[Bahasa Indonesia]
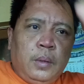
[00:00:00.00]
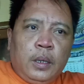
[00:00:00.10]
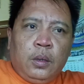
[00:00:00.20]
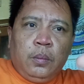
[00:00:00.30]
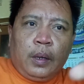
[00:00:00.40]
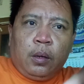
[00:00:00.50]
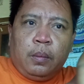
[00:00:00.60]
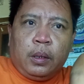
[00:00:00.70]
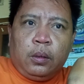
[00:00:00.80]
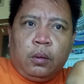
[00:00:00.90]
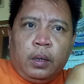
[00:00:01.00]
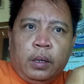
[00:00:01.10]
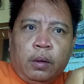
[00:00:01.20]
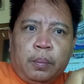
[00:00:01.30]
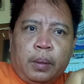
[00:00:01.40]
Assalamualaikum warahmatullahi
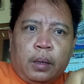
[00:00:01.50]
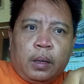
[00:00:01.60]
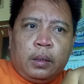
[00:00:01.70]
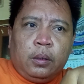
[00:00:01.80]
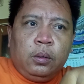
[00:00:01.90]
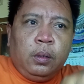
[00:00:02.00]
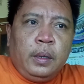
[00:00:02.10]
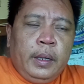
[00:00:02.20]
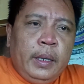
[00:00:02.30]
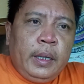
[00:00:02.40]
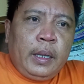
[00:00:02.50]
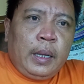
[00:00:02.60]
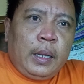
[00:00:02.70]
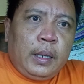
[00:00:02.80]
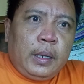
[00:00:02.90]
wabarakatuh.
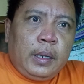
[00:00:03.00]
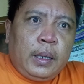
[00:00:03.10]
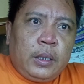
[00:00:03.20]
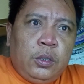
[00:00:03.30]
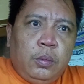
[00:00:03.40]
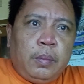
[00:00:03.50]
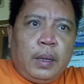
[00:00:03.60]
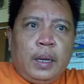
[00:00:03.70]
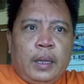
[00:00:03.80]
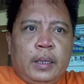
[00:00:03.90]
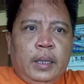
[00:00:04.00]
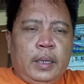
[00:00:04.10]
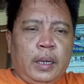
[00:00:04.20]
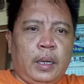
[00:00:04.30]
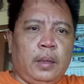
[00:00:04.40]
Uh, jumpa lagi
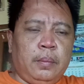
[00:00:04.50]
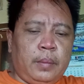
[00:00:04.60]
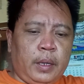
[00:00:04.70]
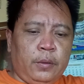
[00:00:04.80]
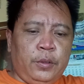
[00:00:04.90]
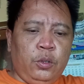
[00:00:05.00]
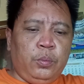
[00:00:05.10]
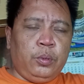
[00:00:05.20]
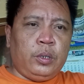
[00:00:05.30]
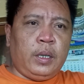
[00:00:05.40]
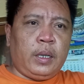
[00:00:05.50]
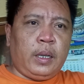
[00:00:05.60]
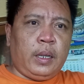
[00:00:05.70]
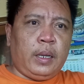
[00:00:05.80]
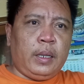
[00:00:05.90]
dalam review
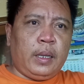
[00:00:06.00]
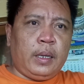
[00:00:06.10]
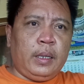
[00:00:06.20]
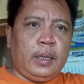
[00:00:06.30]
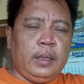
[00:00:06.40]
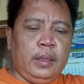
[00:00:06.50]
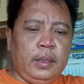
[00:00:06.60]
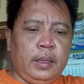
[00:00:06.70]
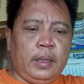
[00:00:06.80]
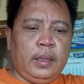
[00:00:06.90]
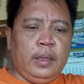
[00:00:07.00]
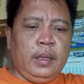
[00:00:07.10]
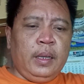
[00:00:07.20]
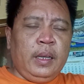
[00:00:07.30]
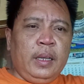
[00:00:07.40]
pusaka layar ireng ya.
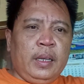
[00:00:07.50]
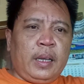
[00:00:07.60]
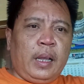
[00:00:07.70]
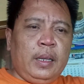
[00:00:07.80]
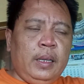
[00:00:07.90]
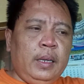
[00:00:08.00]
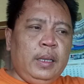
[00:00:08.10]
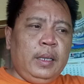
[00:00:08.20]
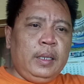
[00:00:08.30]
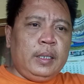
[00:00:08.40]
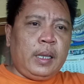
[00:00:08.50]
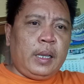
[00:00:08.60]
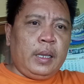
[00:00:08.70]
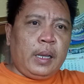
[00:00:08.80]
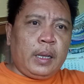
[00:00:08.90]
Kali ini
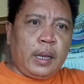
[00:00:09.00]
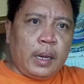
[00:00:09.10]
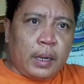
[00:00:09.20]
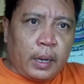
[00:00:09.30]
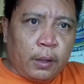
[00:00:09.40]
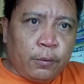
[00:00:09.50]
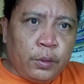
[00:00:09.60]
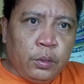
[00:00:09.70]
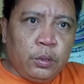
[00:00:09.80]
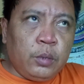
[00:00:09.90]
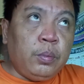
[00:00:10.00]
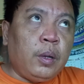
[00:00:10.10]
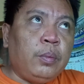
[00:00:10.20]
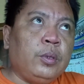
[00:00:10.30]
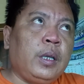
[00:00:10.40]
saya akan review
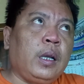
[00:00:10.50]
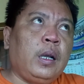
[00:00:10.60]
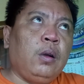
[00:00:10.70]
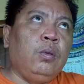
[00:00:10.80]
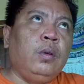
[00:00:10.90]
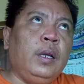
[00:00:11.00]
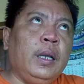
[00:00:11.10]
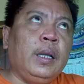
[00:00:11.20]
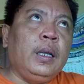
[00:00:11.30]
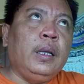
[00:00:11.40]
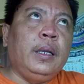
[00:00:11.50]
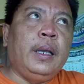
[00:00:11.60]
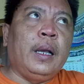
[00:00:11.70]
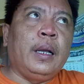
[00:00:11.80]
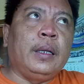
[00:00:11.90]
sebuah pusaka unik
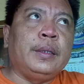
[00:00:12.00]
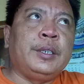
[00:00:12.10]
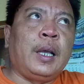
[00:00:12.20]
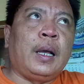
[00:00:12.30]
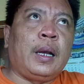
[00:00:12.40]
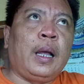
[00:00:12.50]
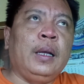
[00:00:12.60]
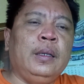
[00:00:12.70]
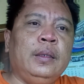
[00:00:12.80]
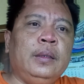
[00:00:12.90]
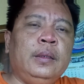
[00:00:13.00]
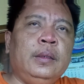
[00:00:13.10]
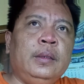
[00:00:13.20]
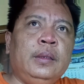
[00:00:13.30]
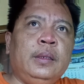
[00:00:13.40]
yang jarang
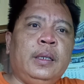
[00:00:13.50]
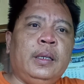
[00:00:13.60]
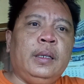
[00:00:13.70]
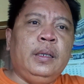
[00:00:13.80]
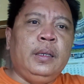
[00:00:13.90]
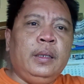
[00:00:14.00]
ya.